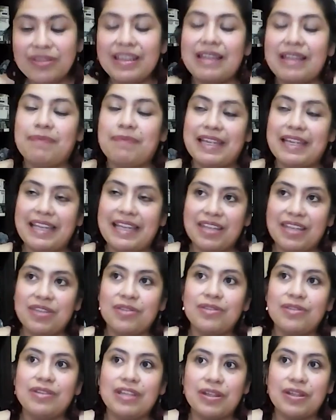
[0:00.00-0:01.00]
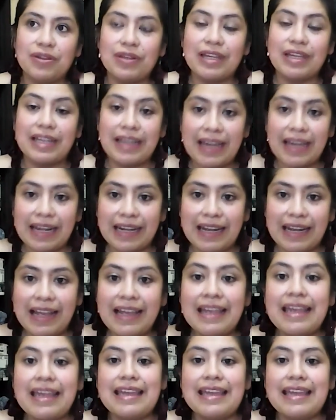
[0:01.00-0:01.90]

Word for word: el pequeño hijo de Carla,